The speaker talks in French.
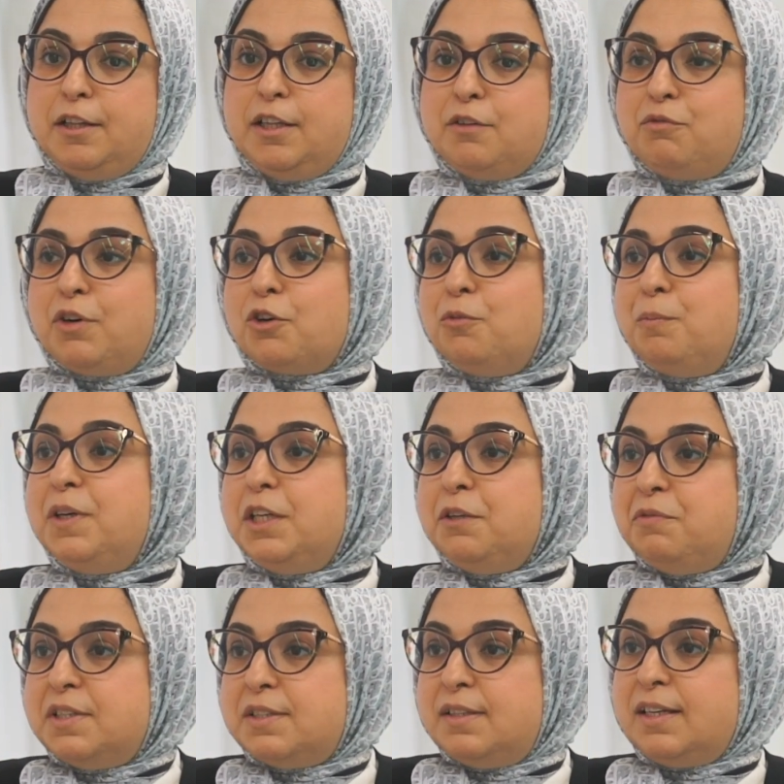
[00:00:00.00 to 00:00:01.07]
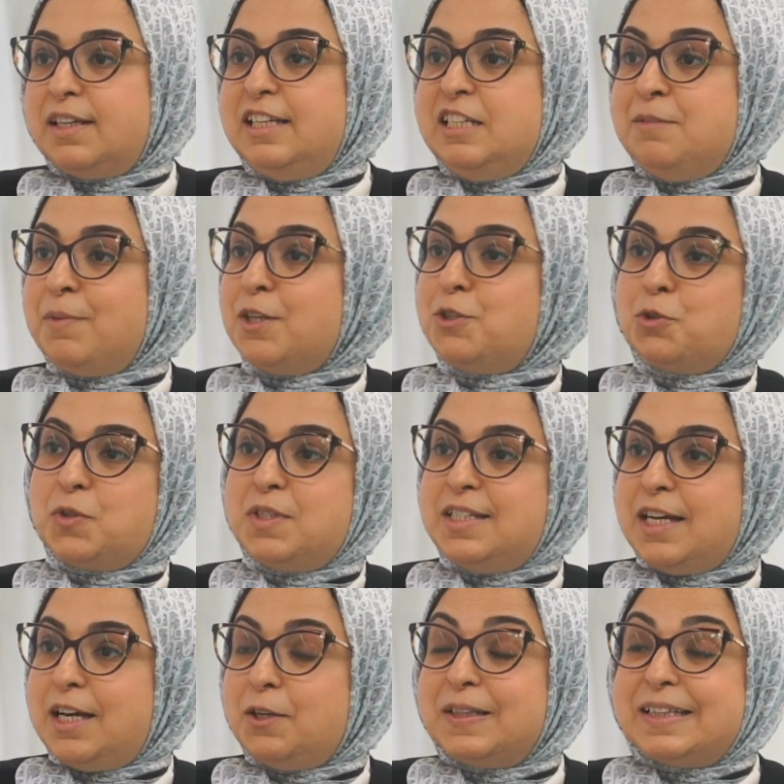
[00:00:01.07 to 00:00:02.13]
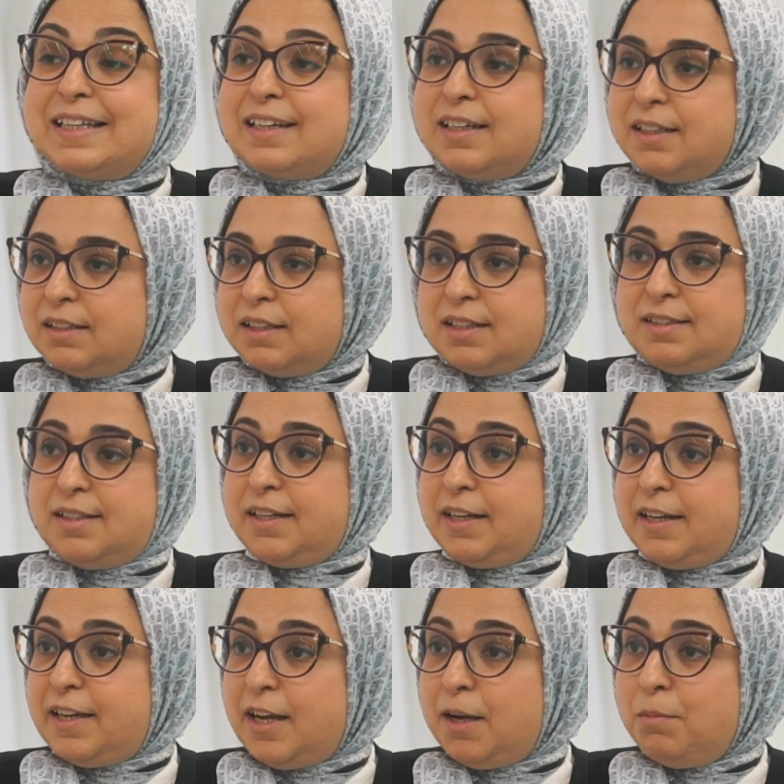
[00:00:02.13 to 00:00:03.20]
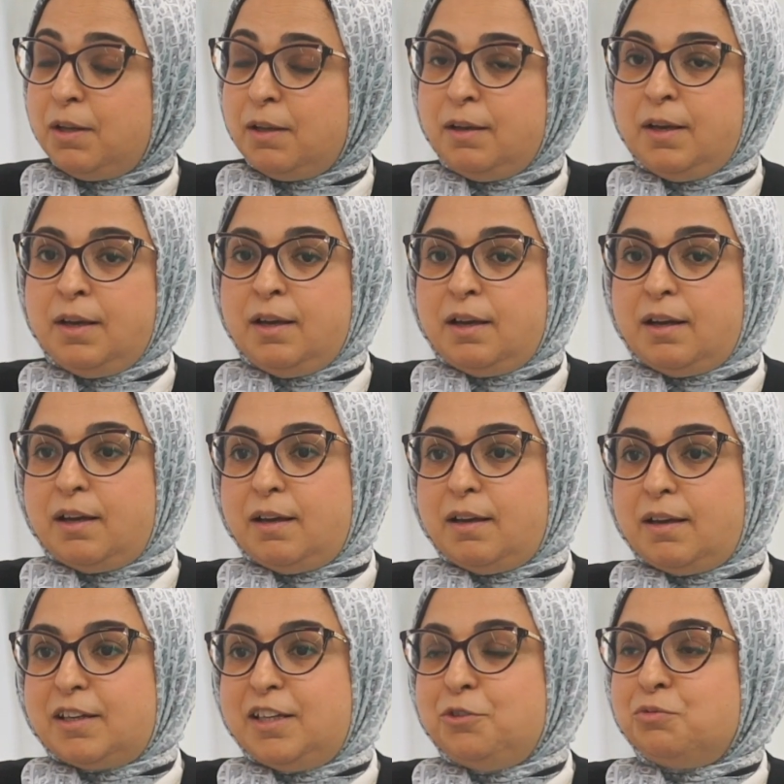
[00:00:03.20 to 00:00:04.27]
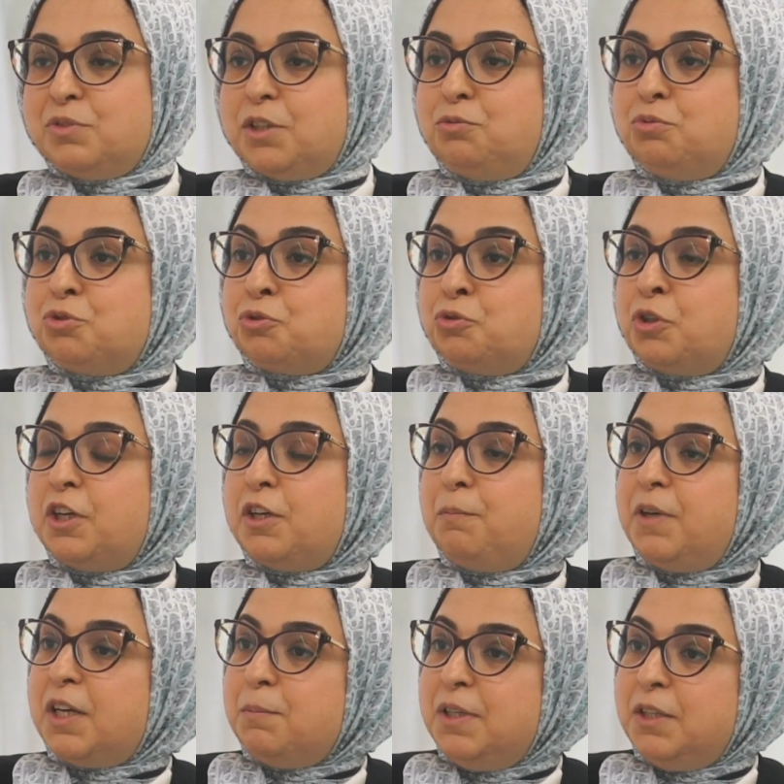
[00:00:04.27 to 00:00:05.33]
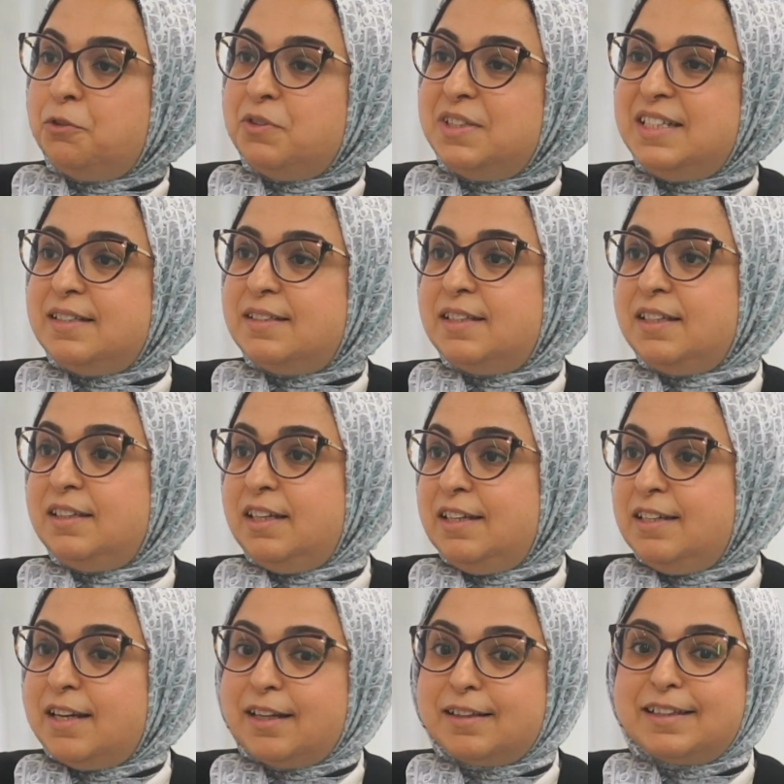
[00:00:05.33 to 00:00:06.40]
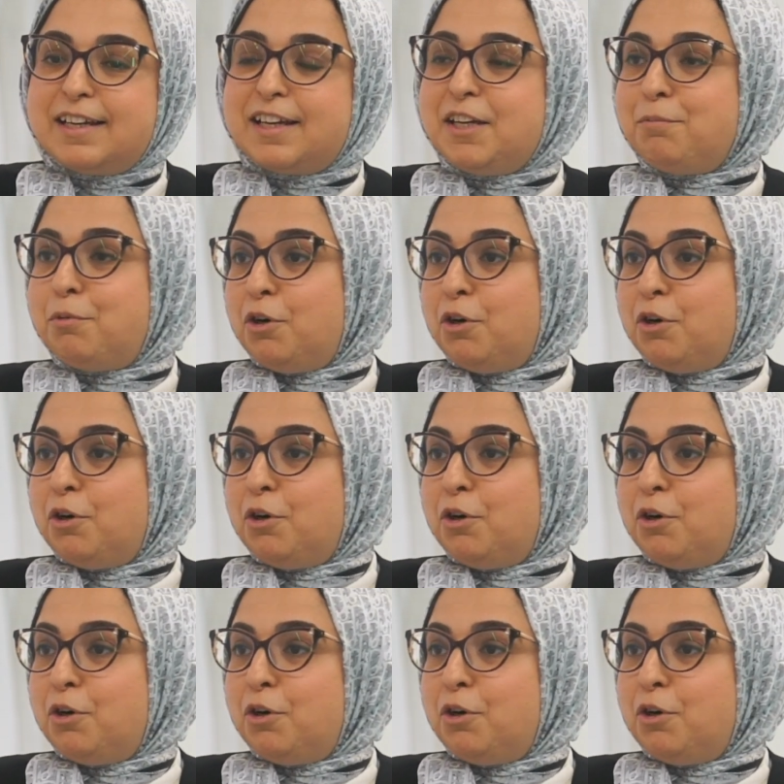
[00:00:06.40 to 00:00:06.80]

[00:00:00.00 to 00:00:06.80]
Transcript: d'avoir le bénéfice d'un climat social très très agréable, qui nous a toujours permis de tisser des liens très